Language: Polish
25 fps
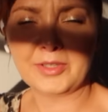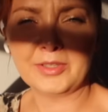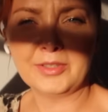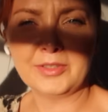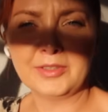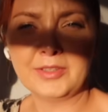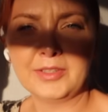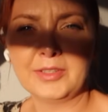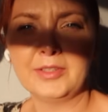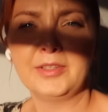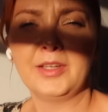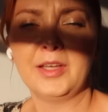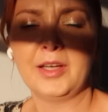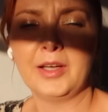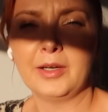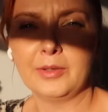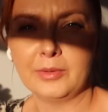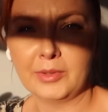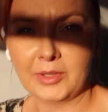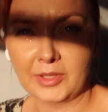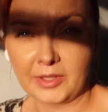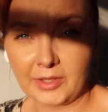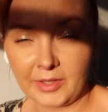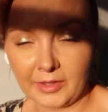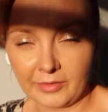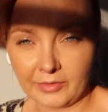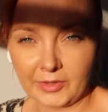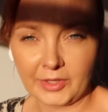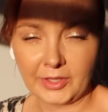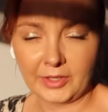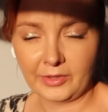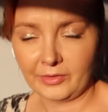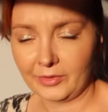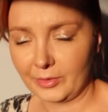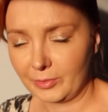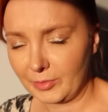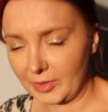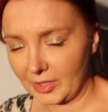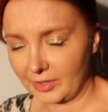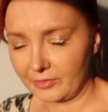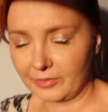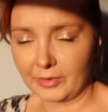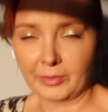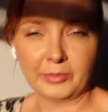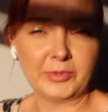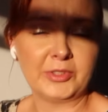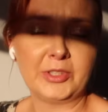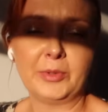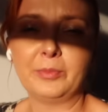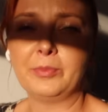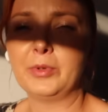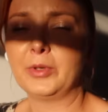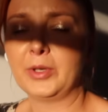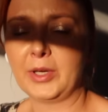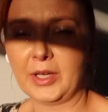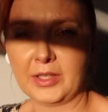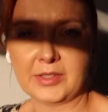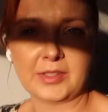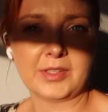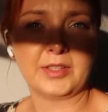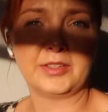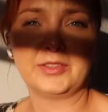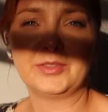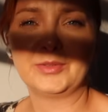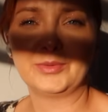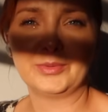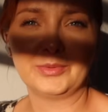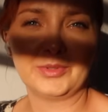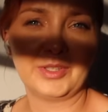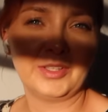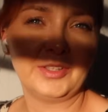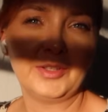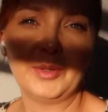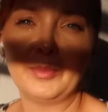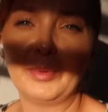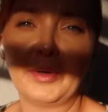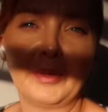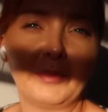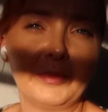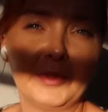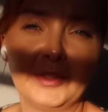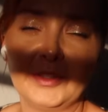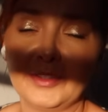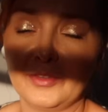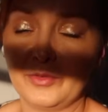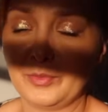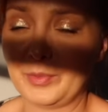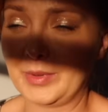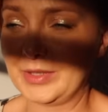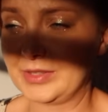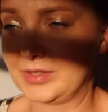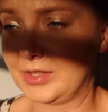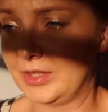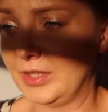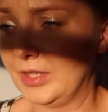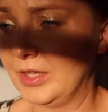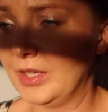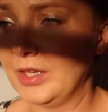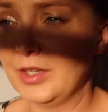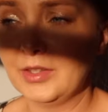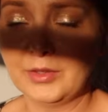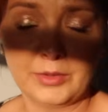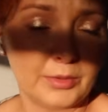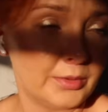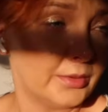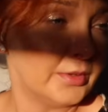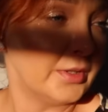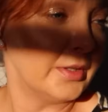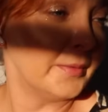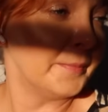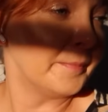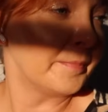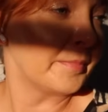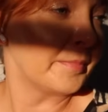golden hour, nawet nie wiem jak Wam się pokazać tutaj. Dobra, będę w paski, trudno.